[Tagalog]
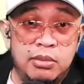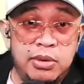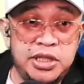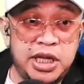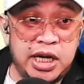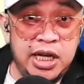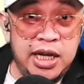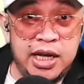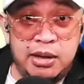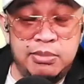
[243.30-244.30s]
May
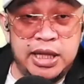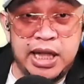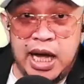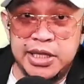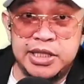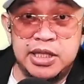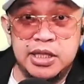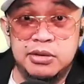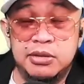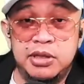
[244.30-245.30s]
sarili kang batas,
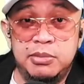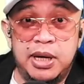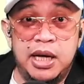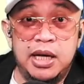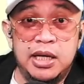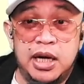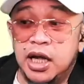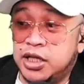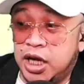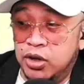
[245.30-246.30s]
o di ba?
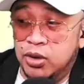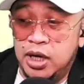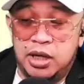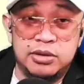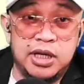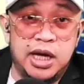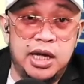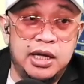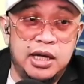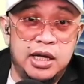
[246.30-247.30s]
At kinall out
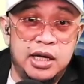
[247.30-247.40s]
ka